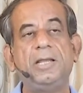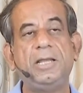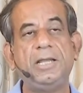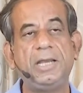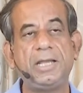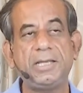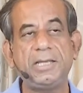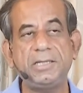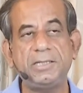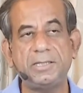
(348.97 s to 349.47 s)

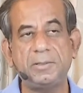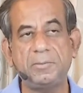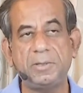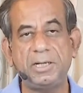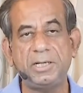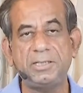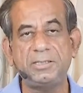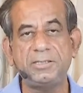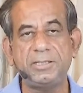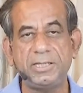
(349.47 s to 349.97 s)
लेकिन जब
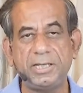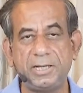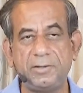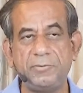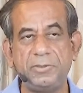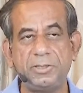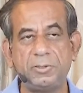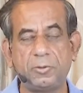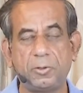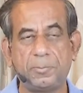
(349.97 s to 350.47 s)
मैंने
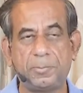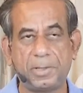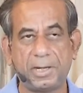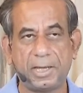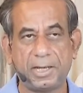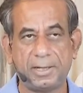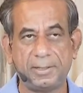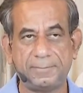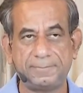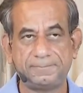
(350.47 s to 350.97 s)
शेयरविंद को
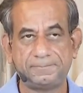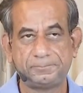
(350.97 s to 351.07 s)
पढ़ा